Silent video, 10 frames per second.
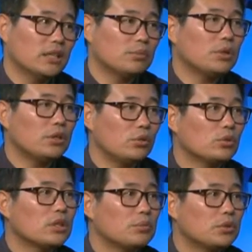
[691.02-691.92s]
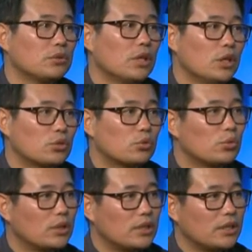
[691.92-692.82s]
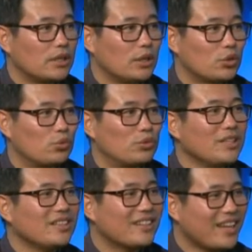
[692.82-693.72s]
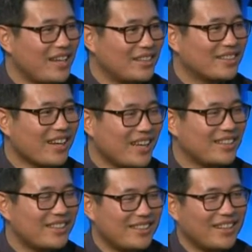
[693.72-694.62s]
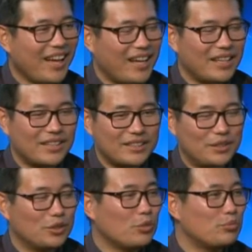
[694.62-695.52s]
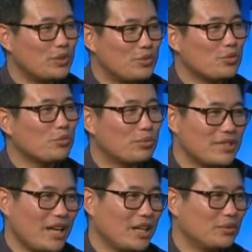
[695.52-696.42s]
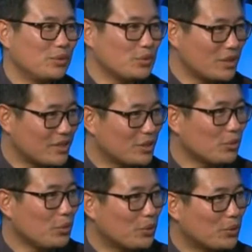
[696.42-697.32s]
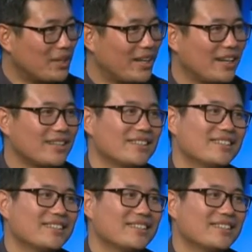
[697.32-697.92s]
那么很多咱们中国的主力的看看的呃人都人群都不在，留学生都回国啦。但是